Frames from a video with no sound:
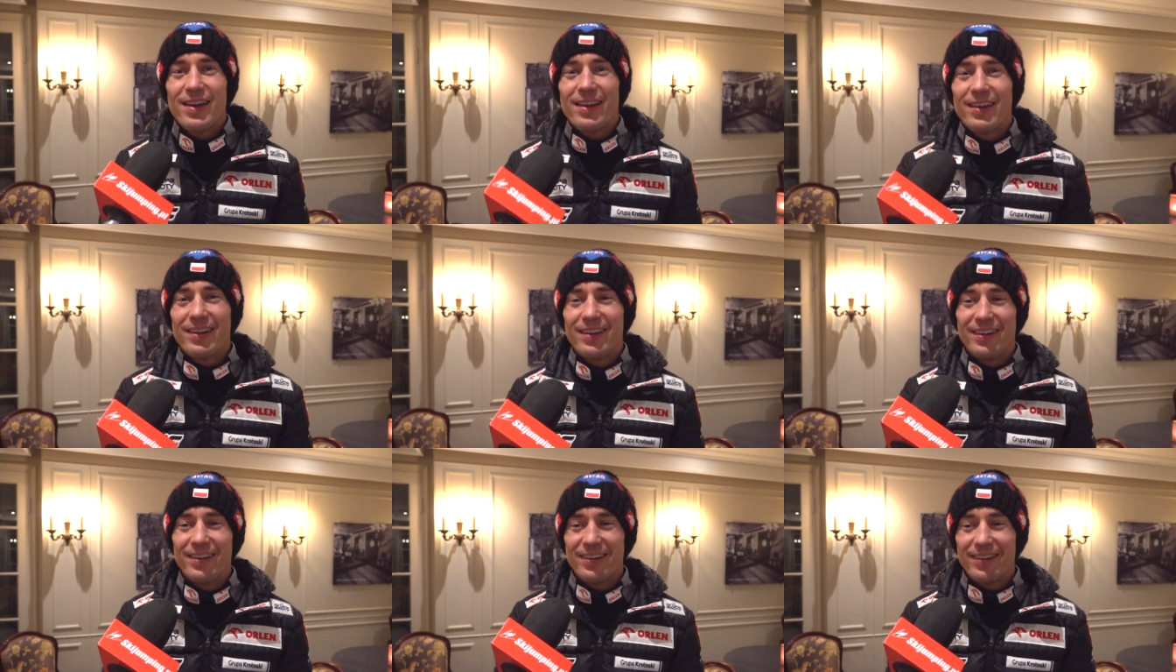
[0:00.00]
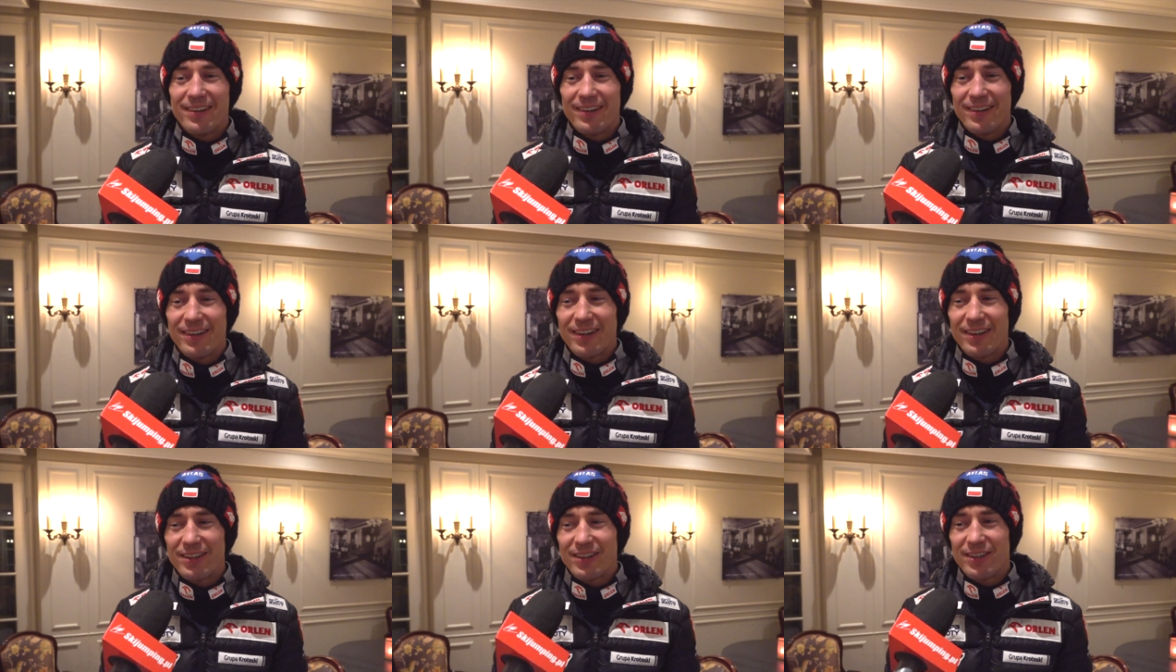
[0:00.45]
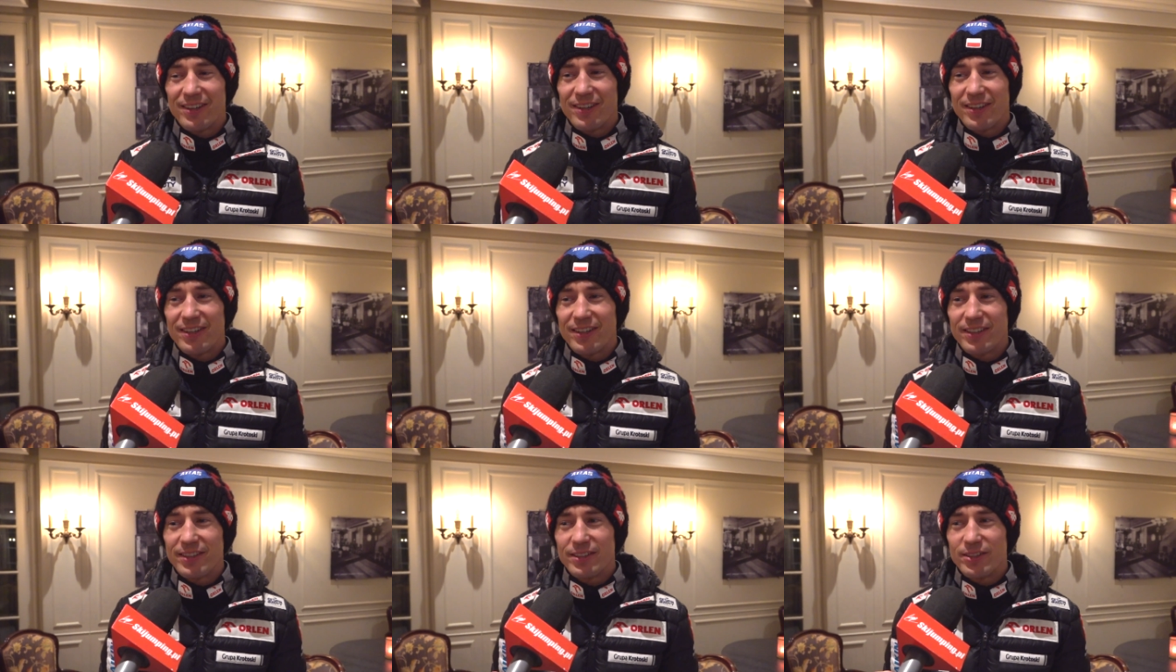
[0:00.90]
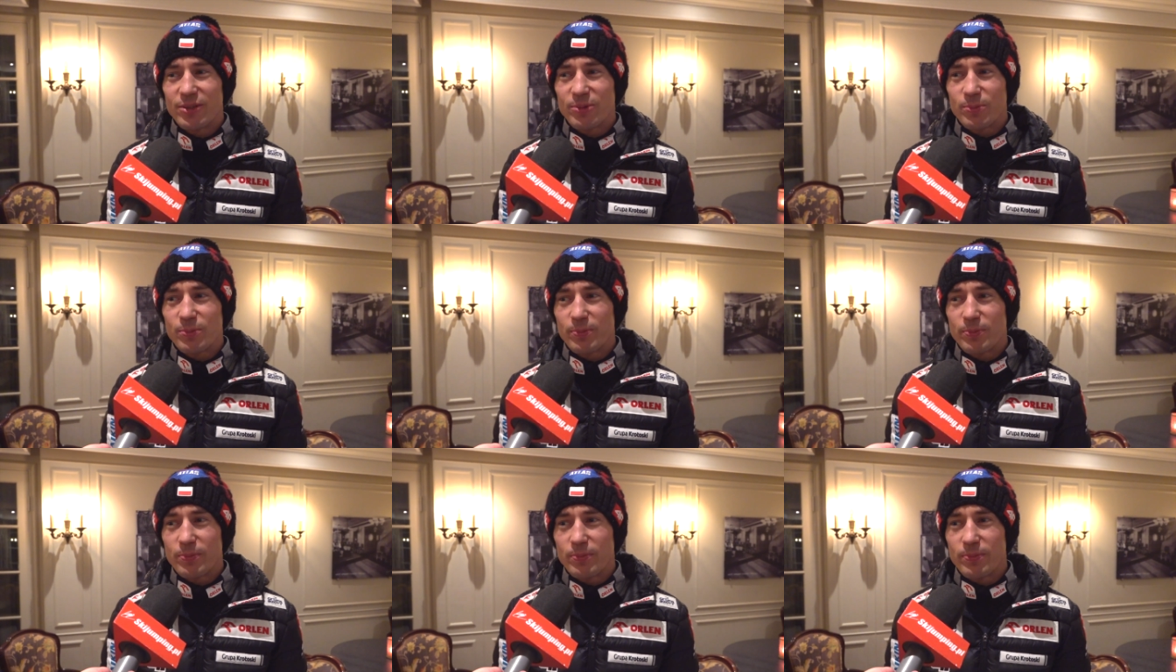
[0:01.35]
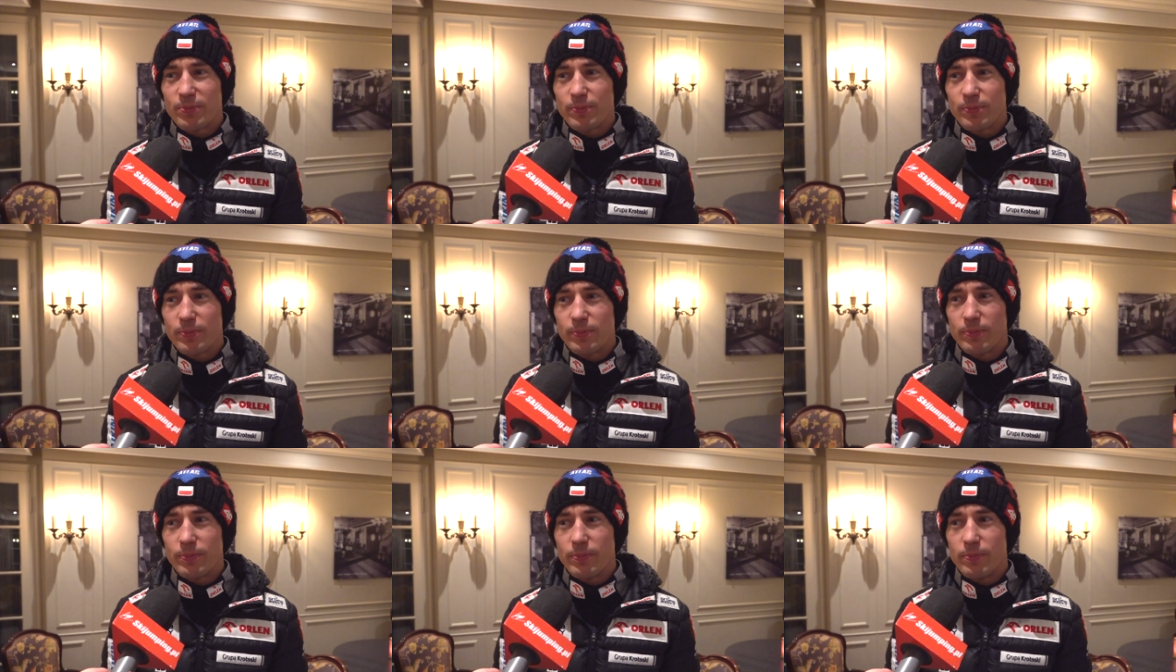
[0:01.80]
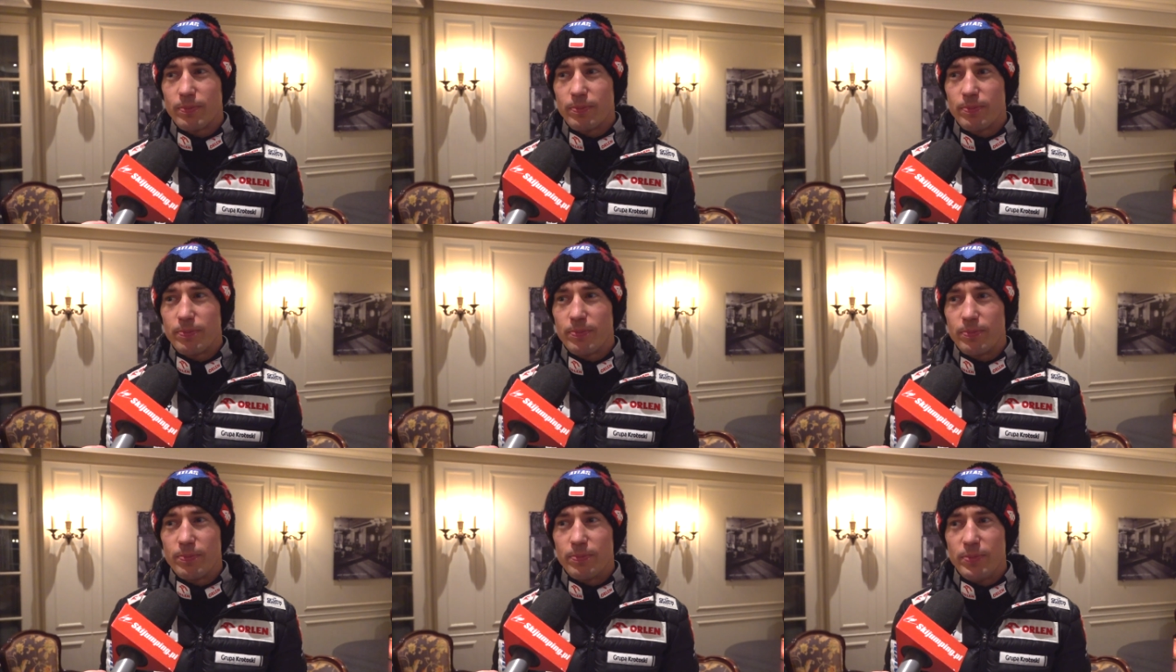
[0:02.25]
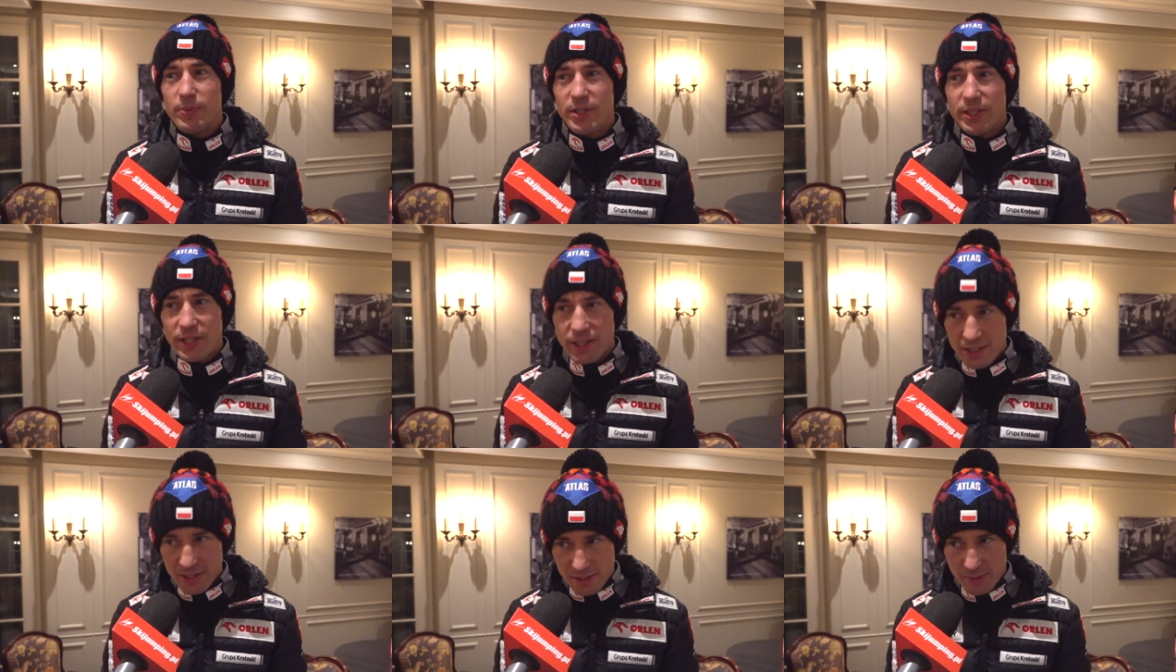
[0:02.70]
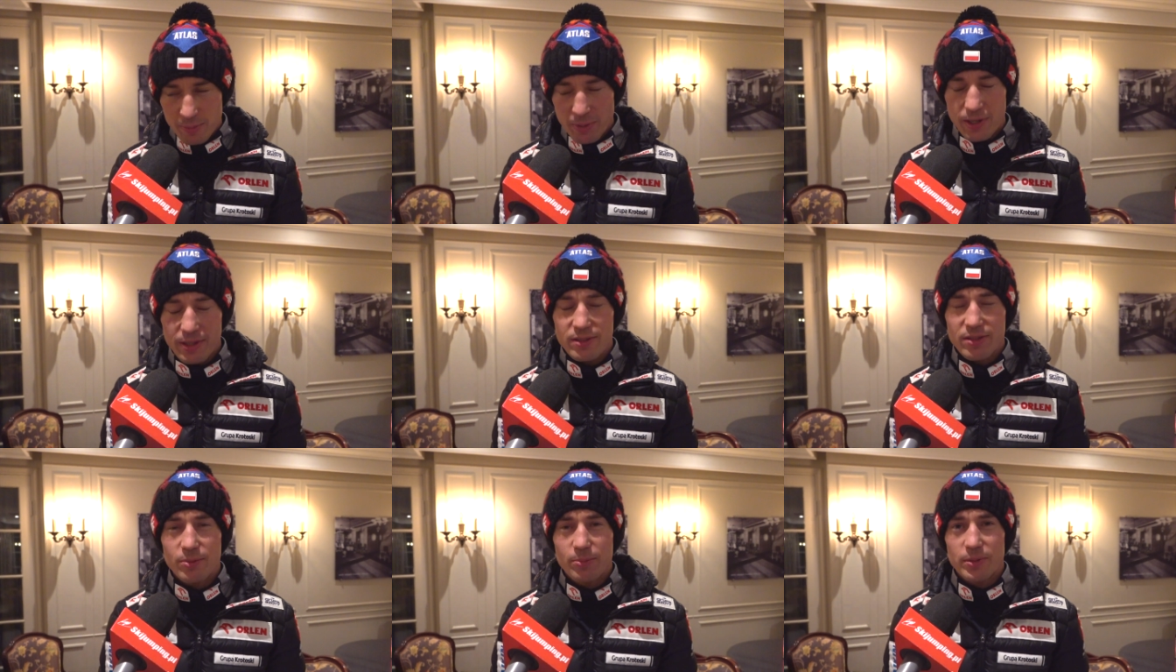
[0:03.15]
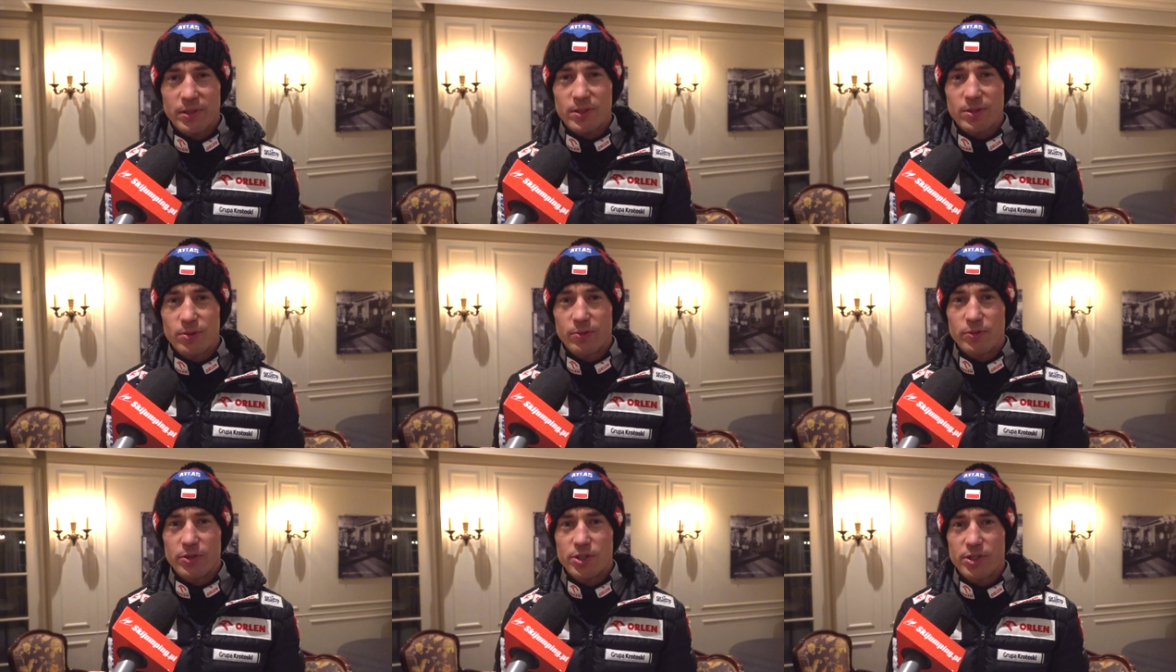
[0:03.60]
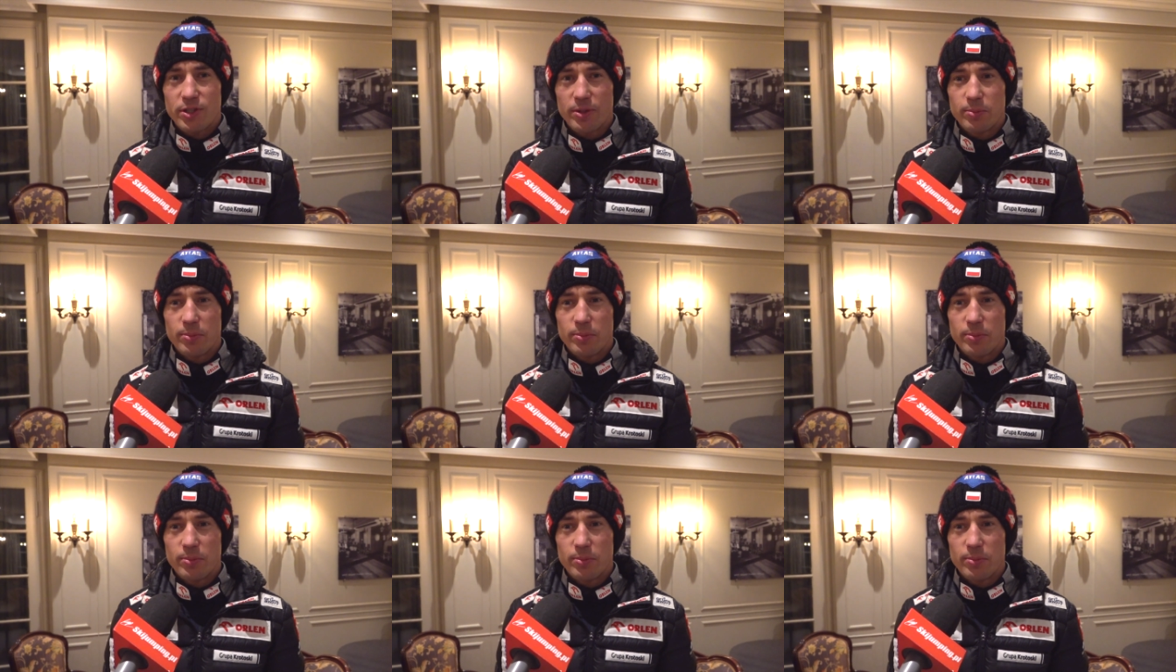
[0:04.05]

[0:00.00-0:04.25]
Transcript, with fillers: e, ale no jest bardzo pracowicie,